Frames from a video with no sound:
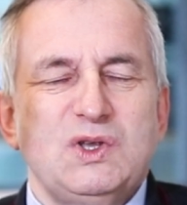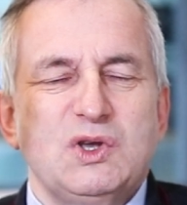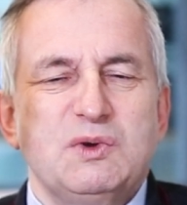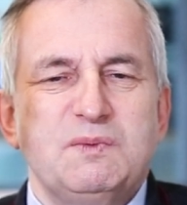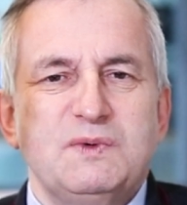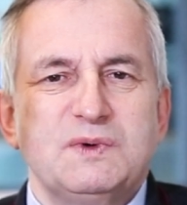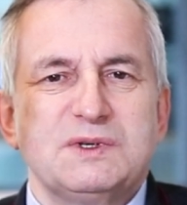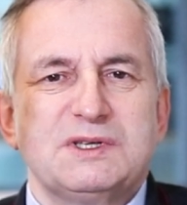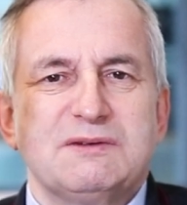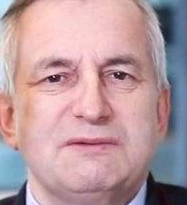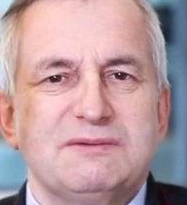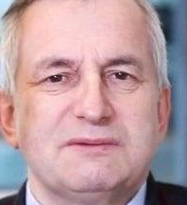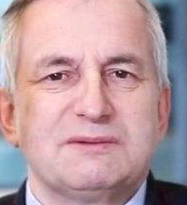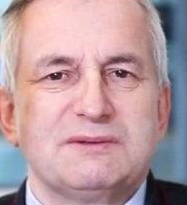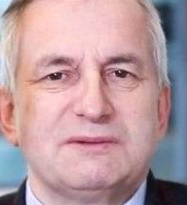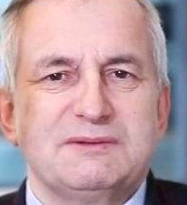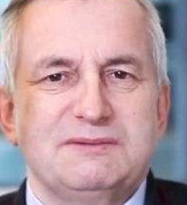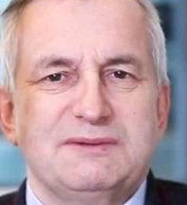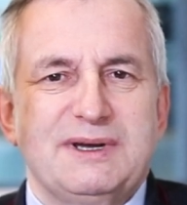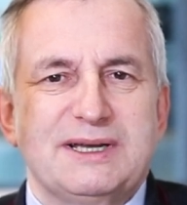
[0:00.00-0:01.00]
obwohl sie
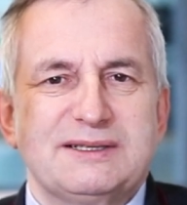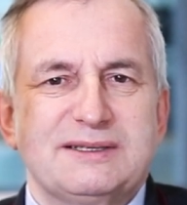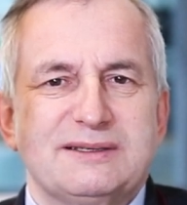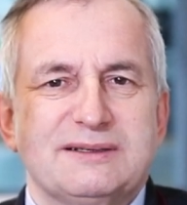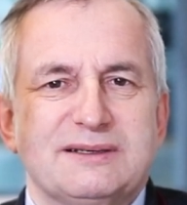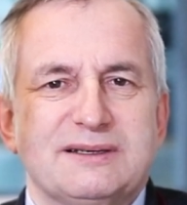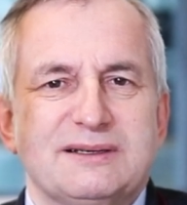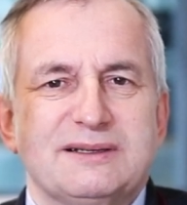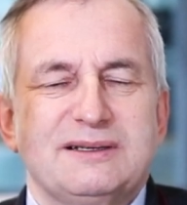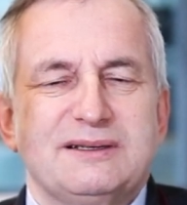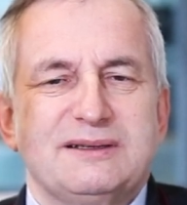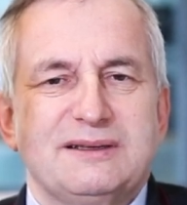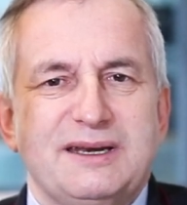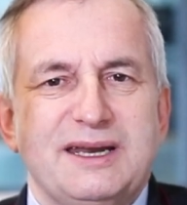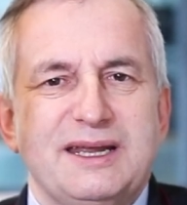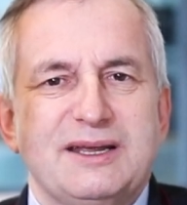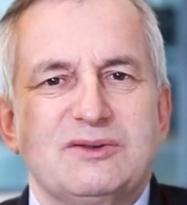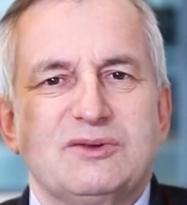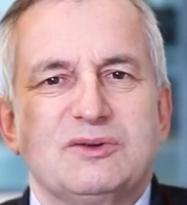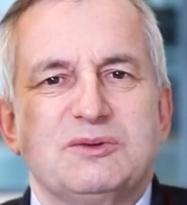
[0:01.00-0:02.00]
Wasser
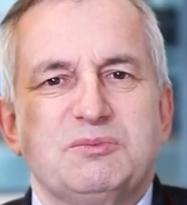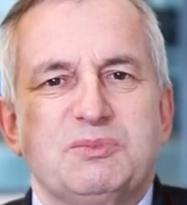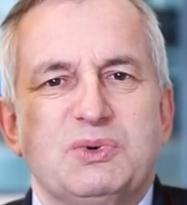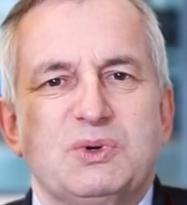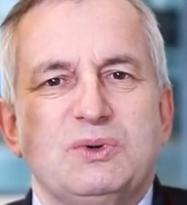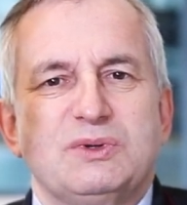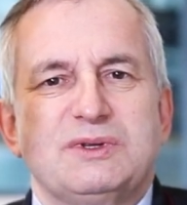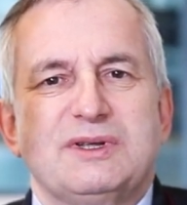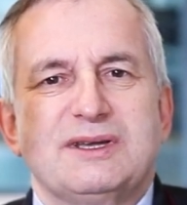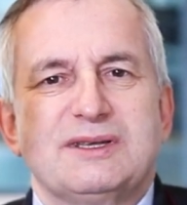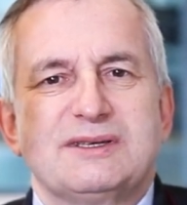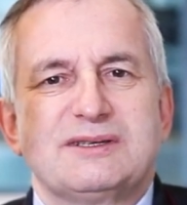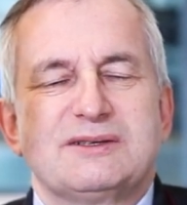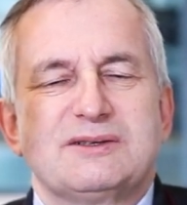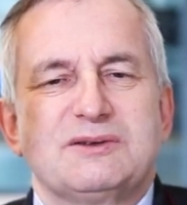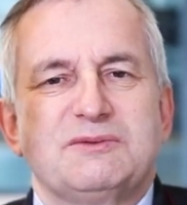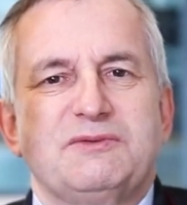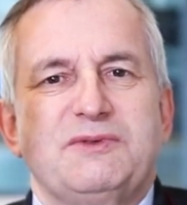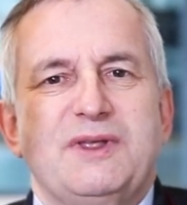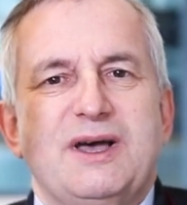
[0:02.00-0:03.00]
trinken und Brot essen,
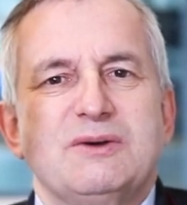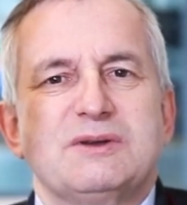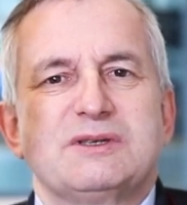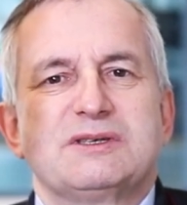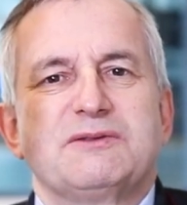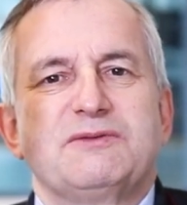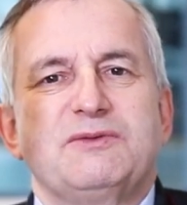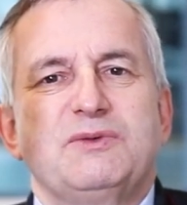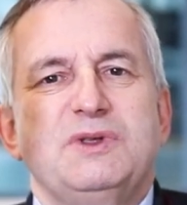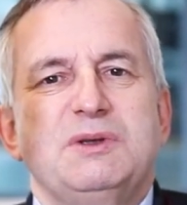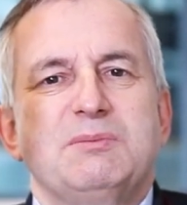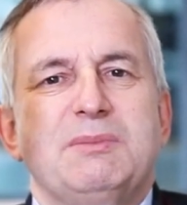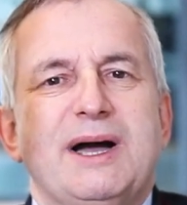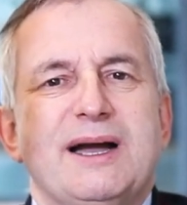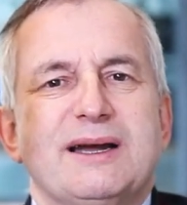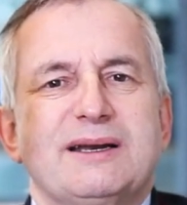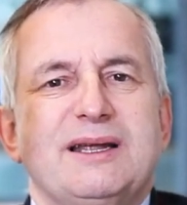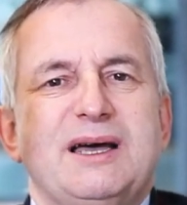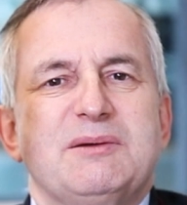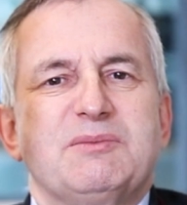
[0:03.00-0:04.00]
so ein flaues Gefühl im
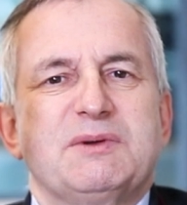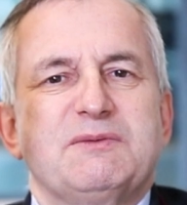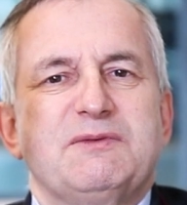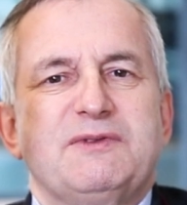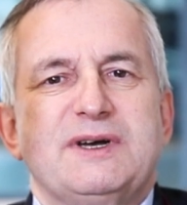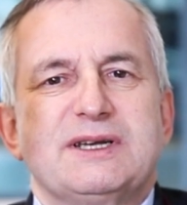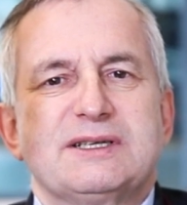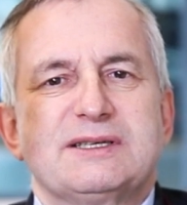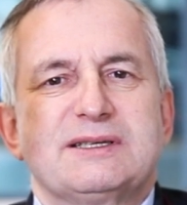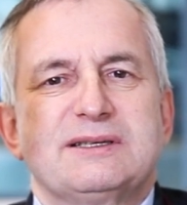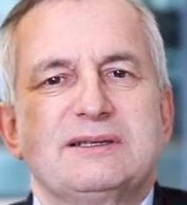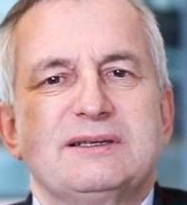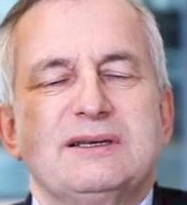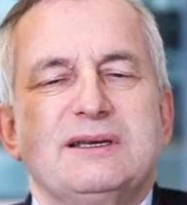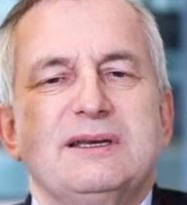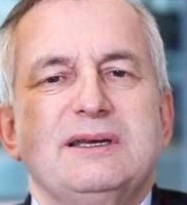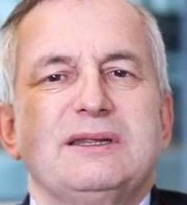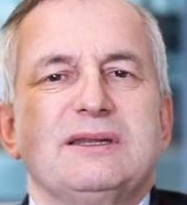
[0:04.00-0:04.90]
Magen haben beim Fasten,